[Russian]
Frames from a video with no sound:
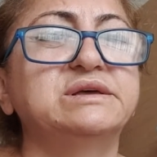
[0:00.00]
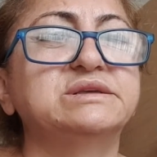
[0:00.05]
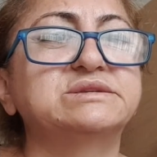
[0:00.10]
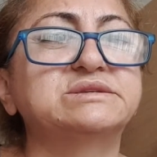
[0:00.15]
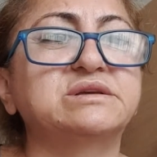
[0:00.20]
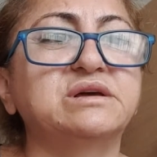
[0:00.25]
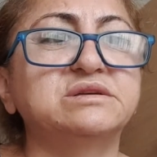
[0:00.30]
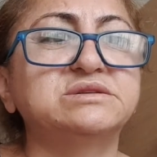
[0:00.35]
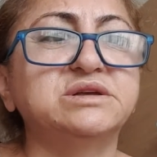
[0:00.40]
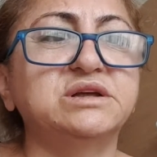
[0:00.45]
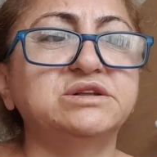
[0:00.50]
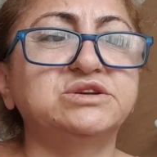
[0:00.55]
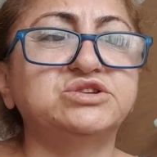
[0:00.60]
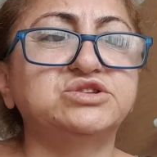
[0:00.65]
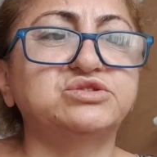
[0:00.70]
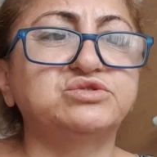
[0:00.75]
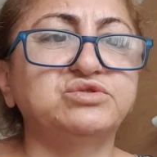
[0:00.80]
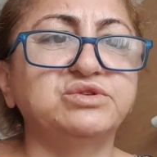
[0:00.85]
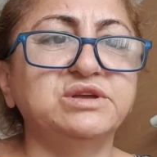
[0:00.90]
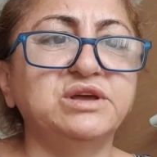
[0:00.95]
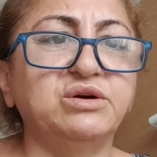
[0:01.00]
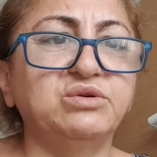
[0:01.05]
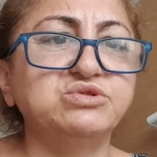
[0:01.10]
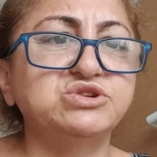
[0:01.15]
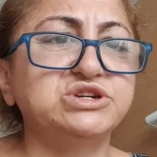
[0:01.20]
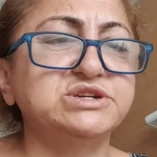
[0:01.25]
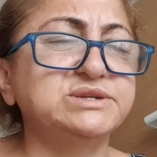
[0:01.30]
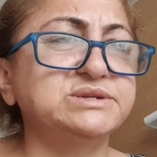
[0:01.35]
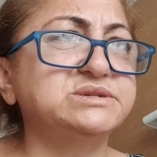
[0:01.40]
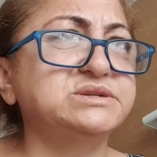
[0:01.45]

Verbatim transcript: Сказать, что я очень